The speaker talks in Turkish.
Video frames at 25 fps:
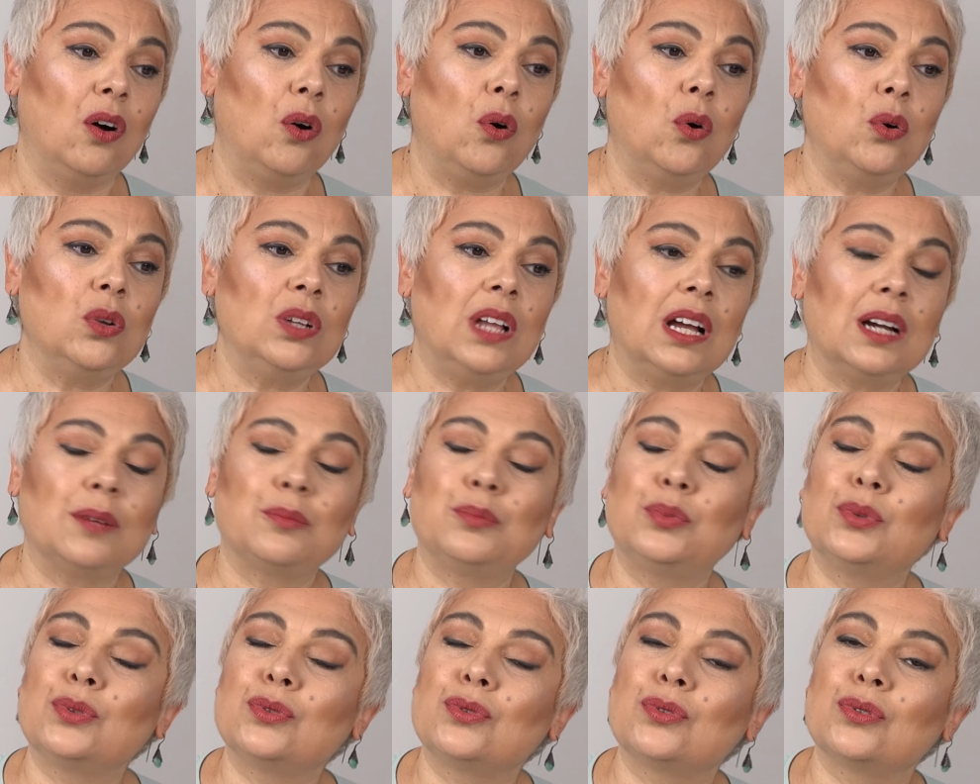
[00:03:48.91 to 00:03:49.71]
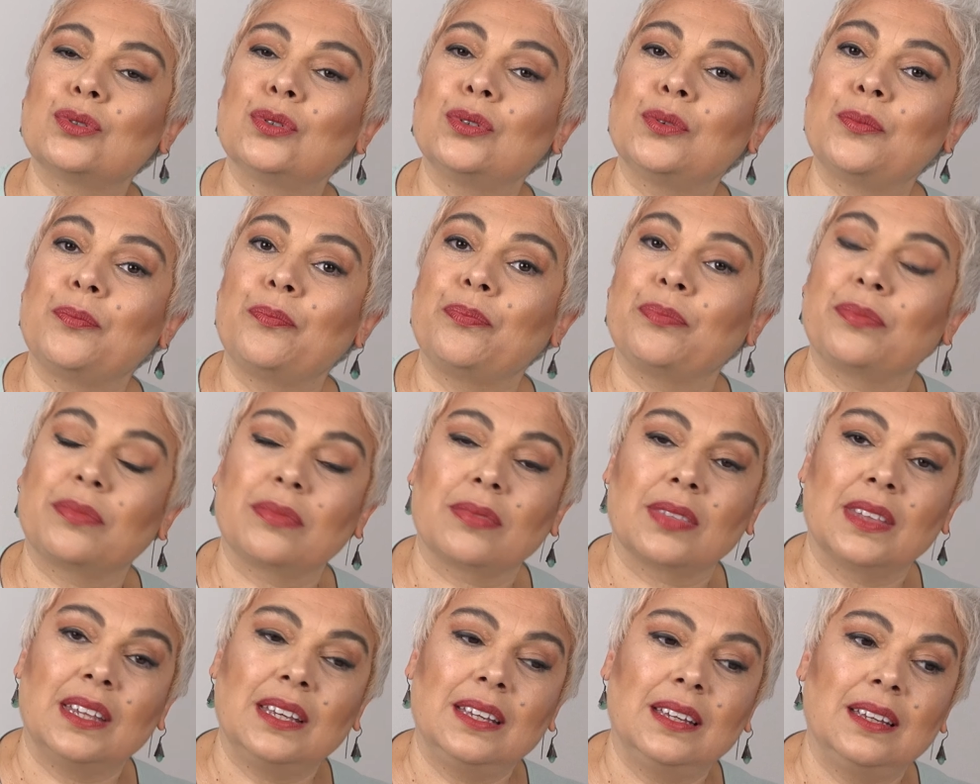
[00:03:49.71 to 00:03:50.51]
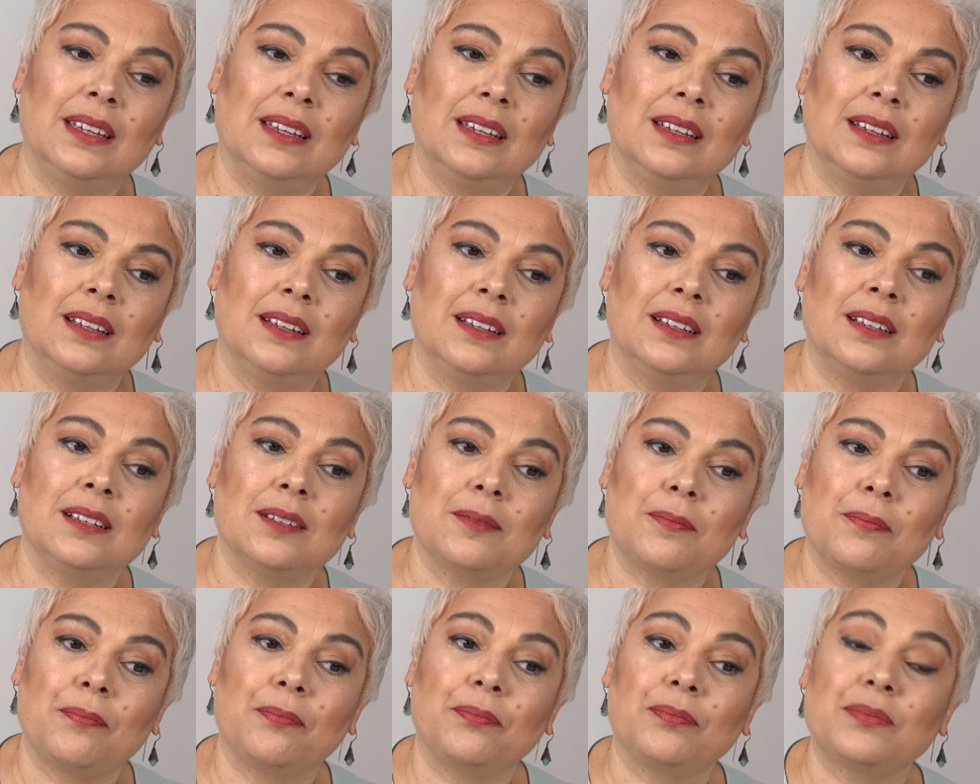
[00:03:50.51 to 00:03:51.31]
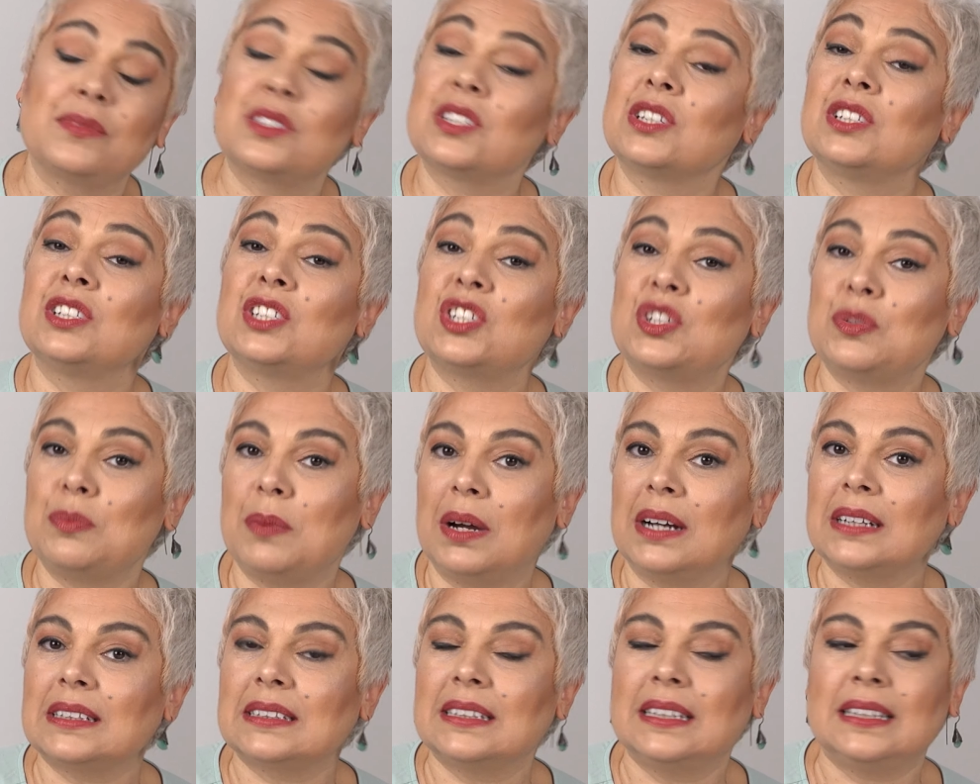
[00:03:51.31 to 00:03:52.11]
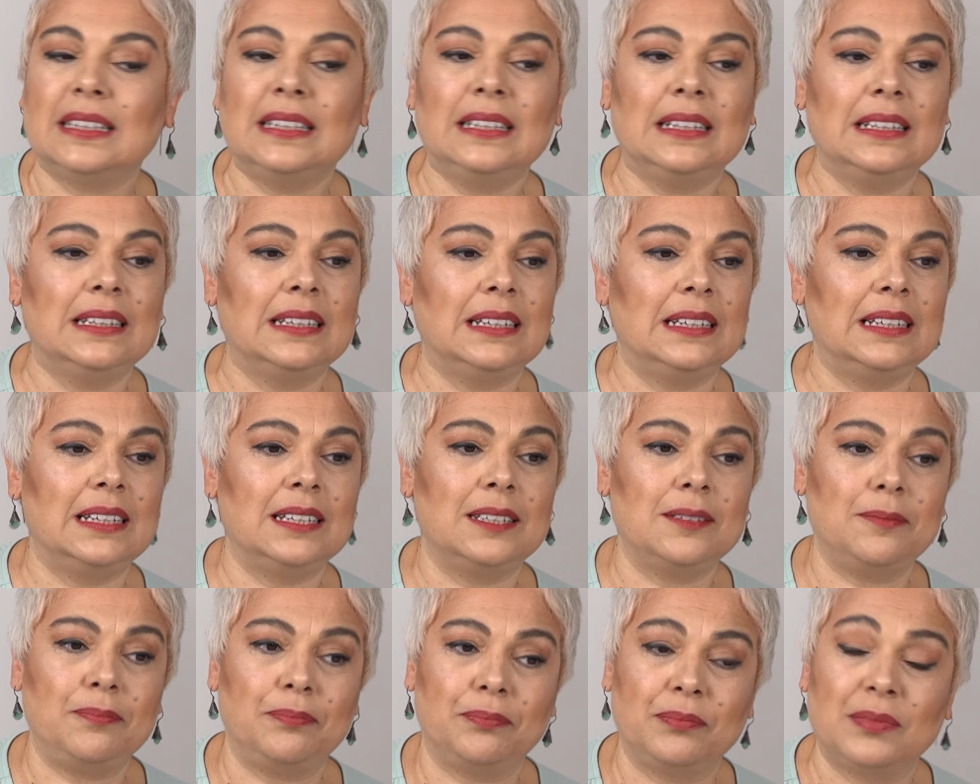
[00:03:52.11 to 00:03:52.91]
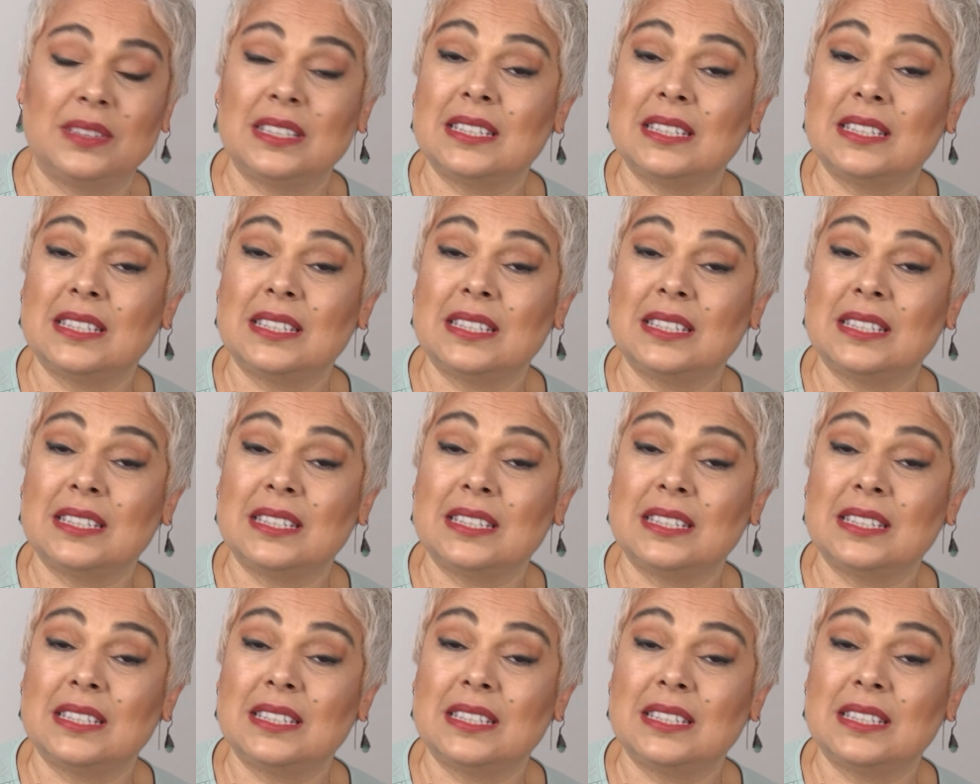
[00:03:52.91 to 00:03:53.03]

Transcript: Oğlak Burcu çalışmakla ilgili,